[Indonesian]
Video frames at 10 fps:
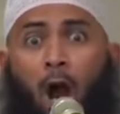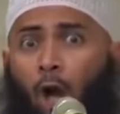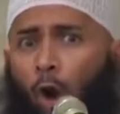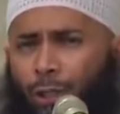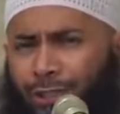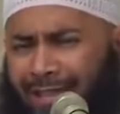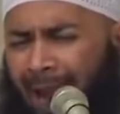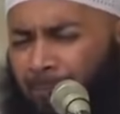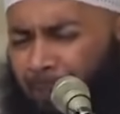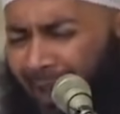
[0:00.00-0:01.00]
yang engkau
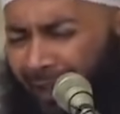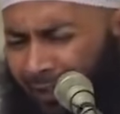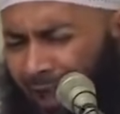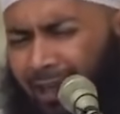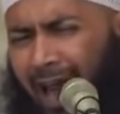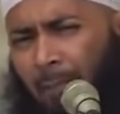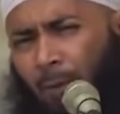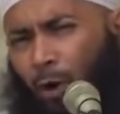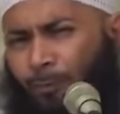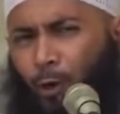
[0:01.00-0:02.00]
capek lelah
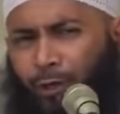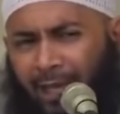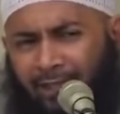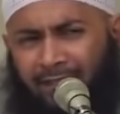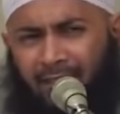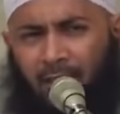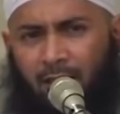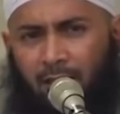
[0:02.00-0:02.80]
mengumpulkannya.